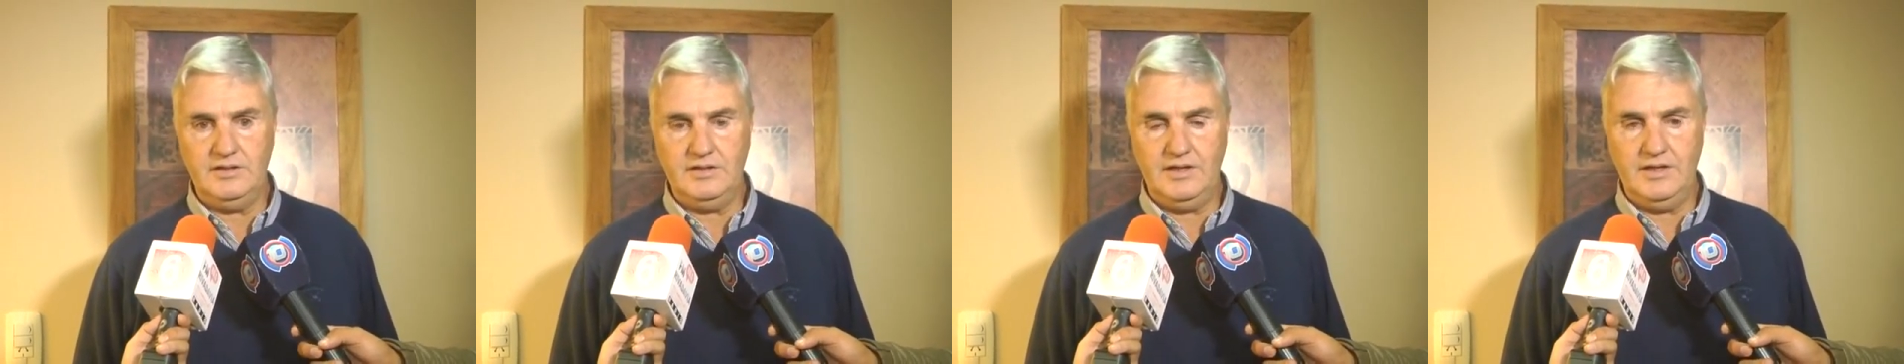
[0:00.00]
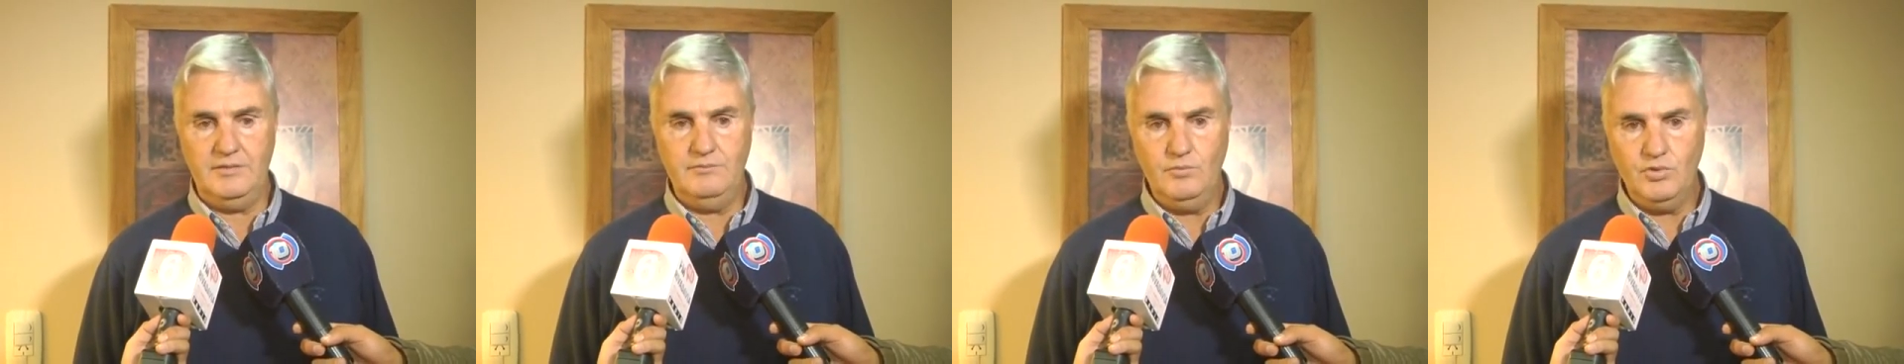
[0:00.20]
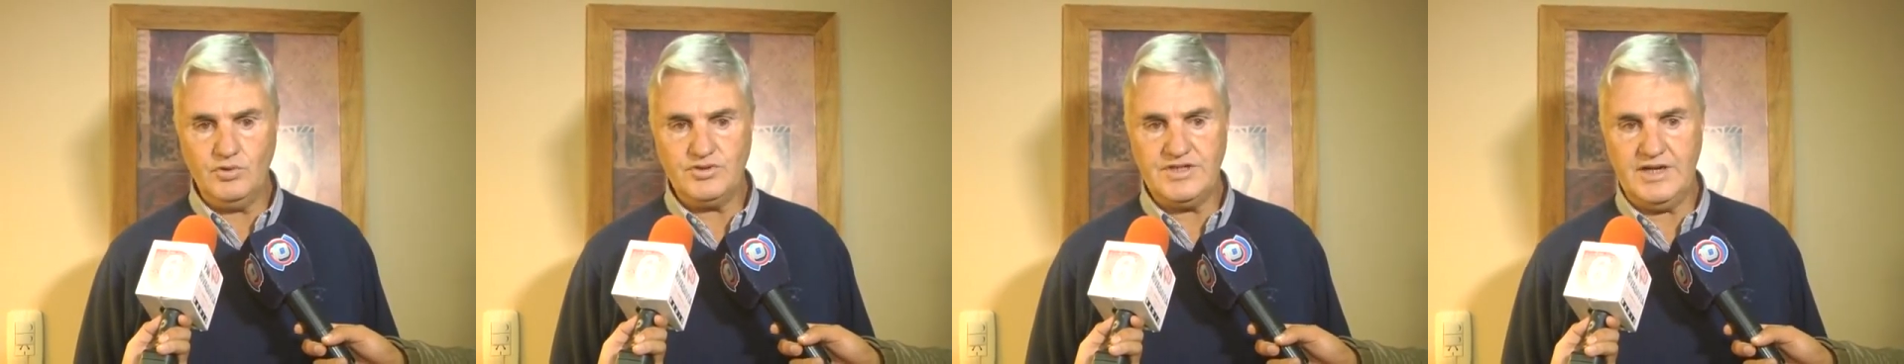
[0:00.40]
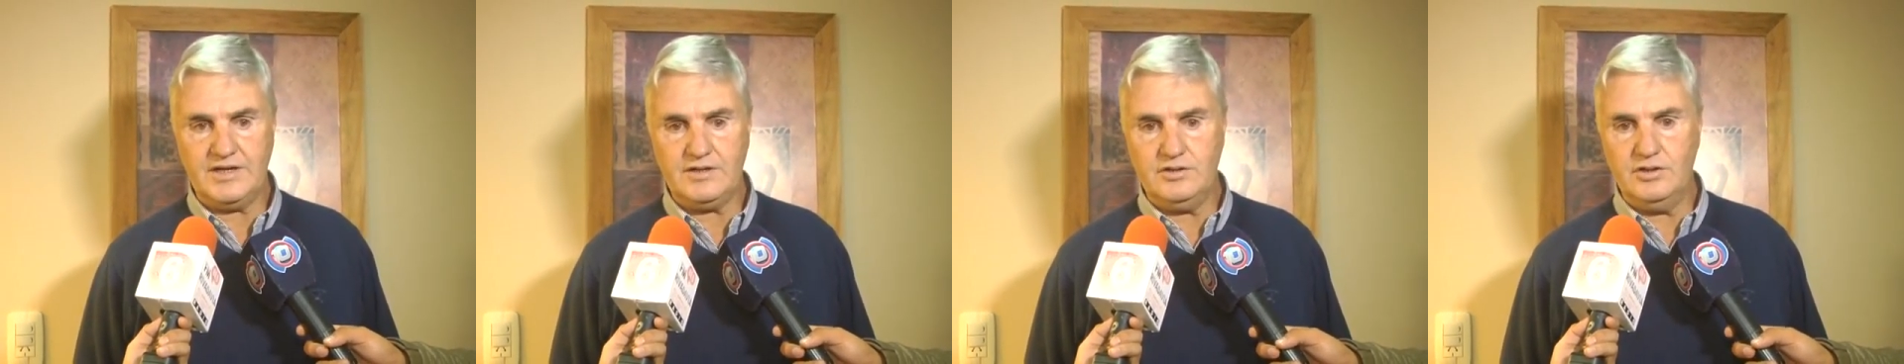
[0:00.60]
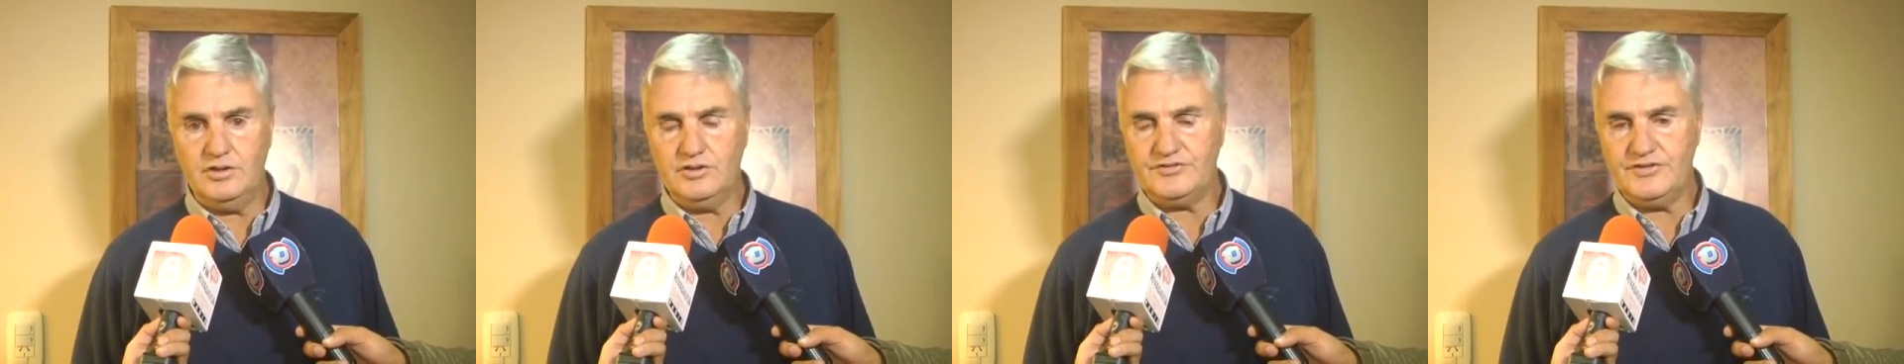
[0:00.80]
hay muchas
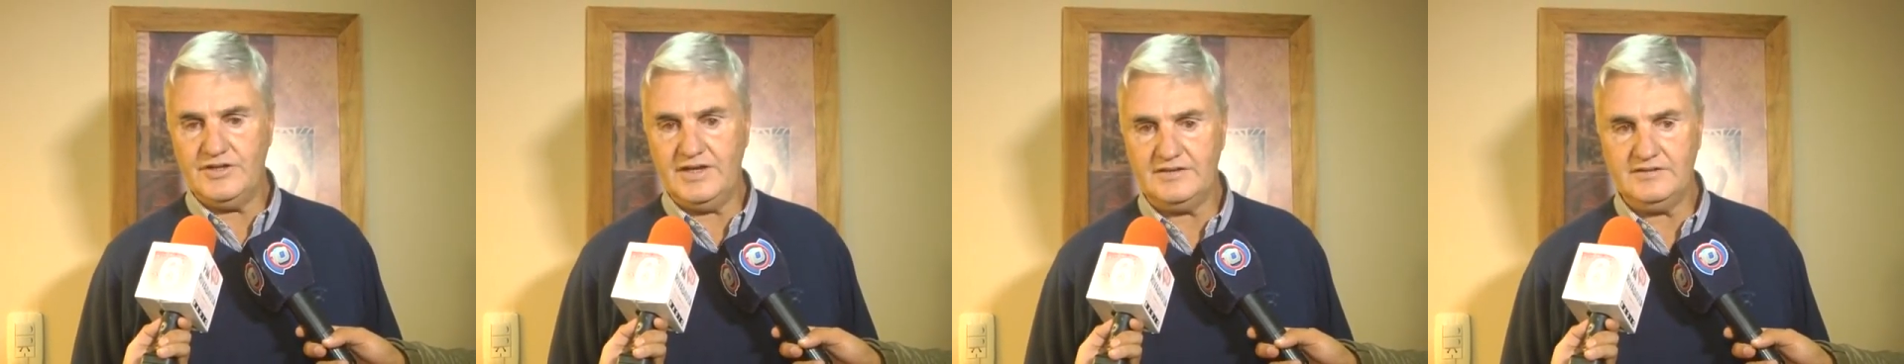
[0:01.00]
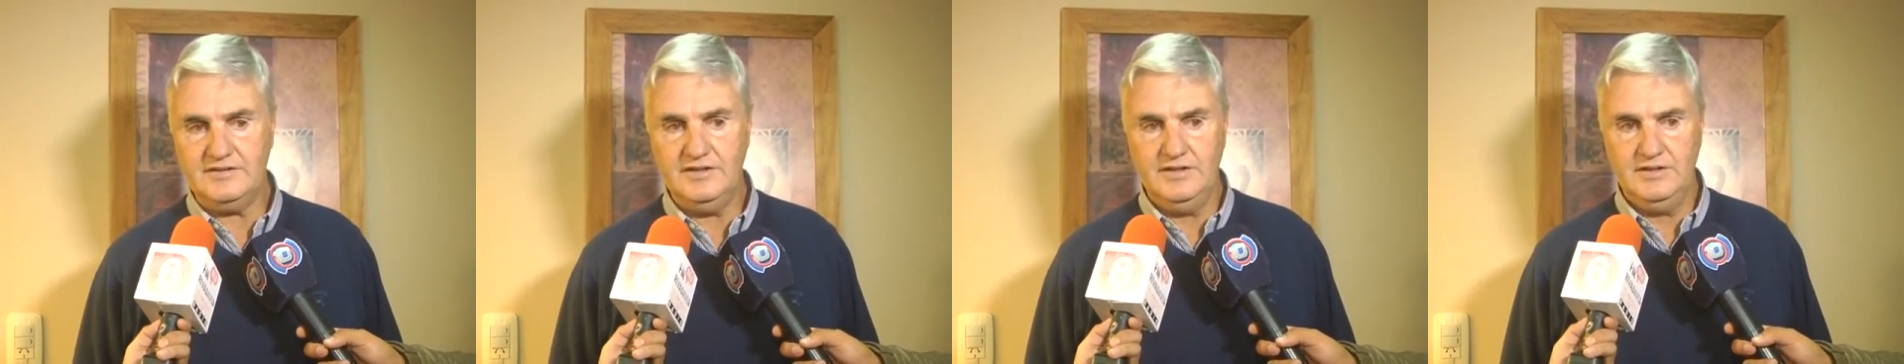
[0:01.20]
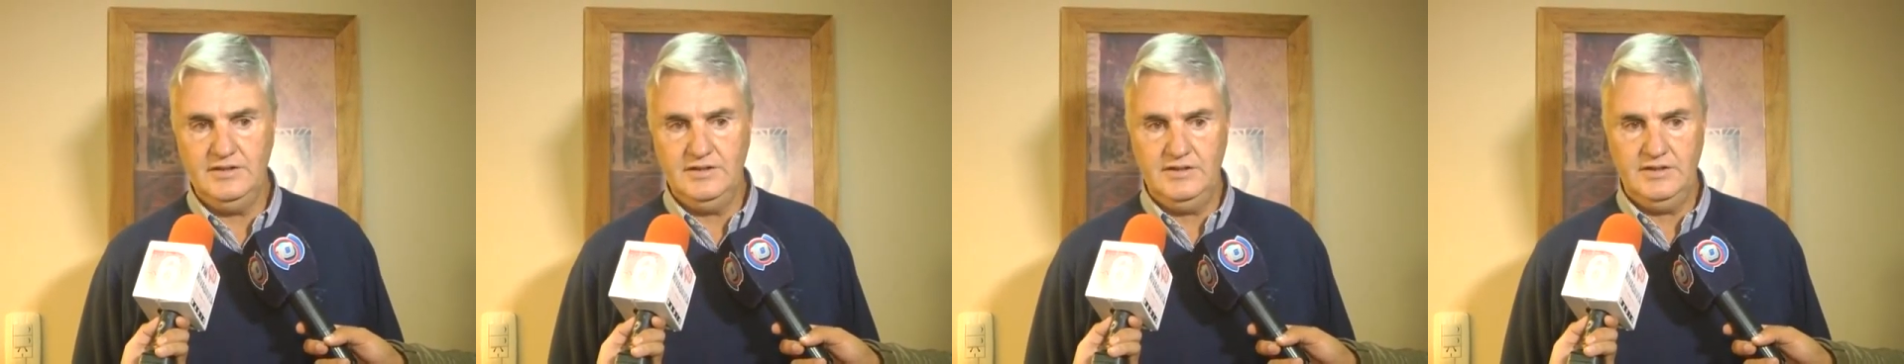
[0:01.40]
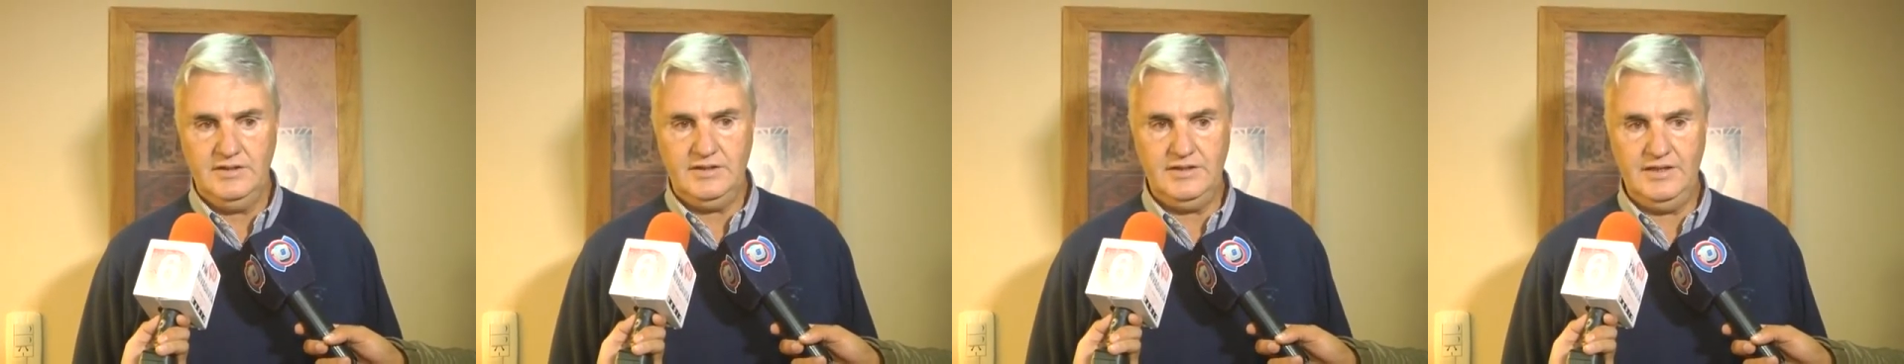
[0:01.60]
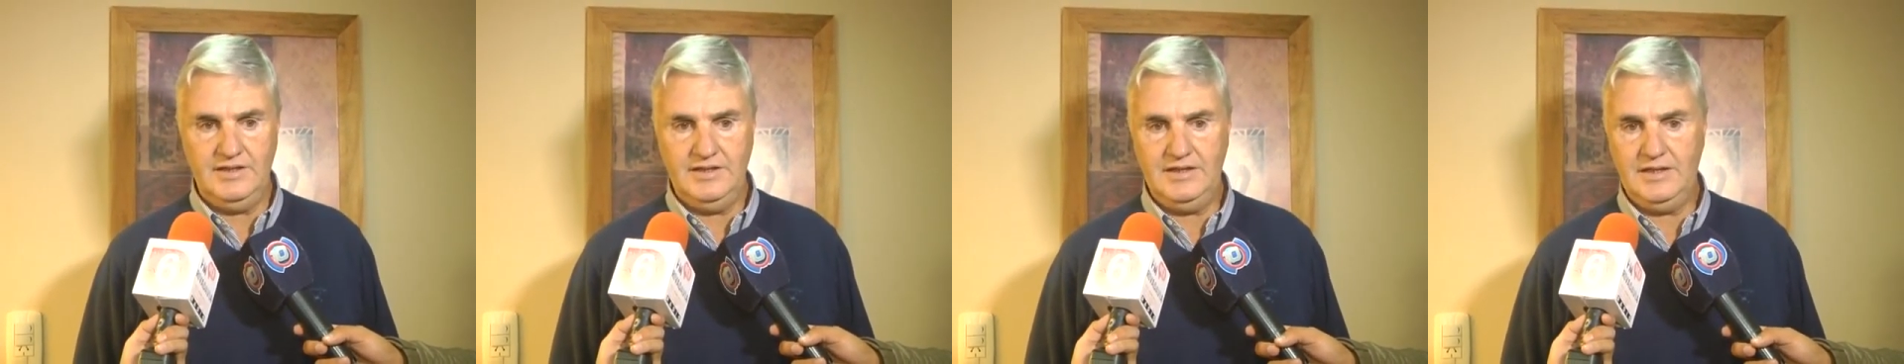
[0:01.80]
cosas que